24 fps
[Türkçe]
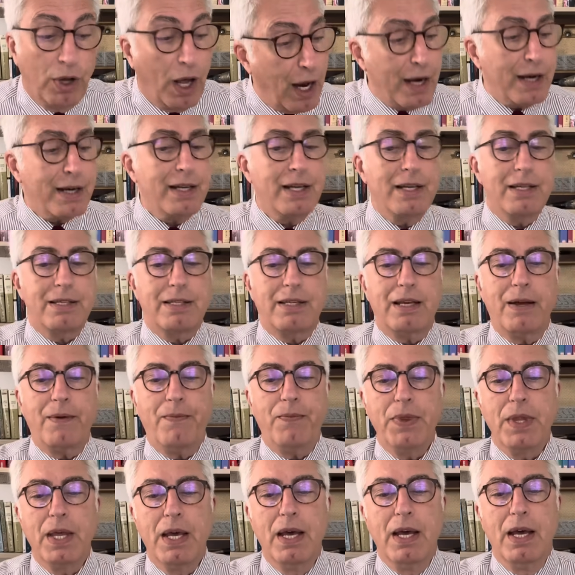Her
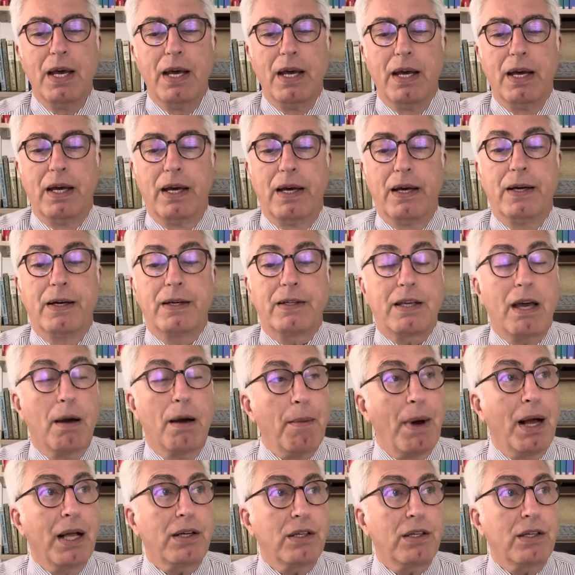neyse e, Kemal